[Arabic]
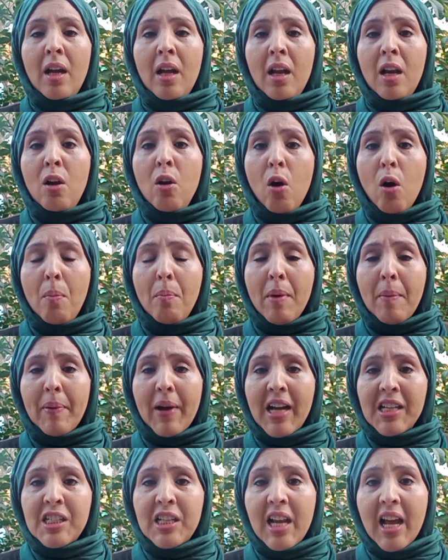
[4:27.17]
الام ما
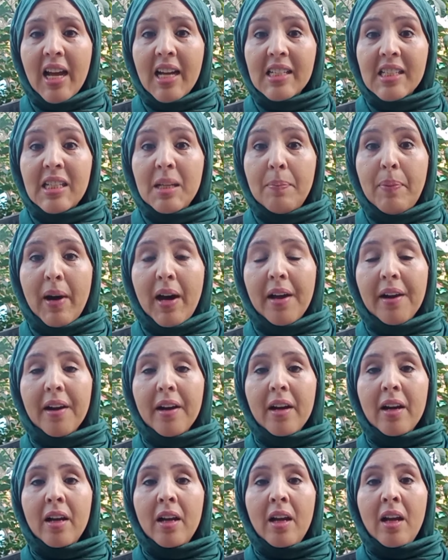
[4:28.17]
بقاش لها
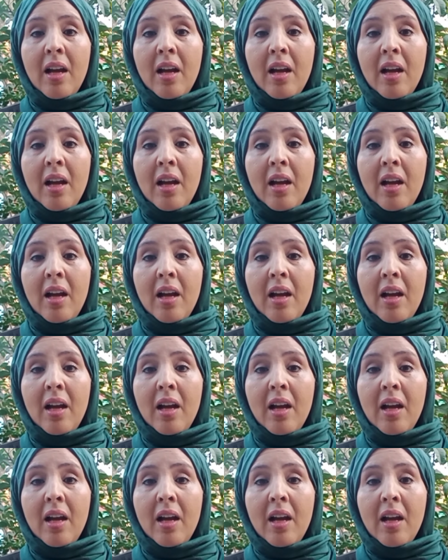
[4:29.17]
اعتبار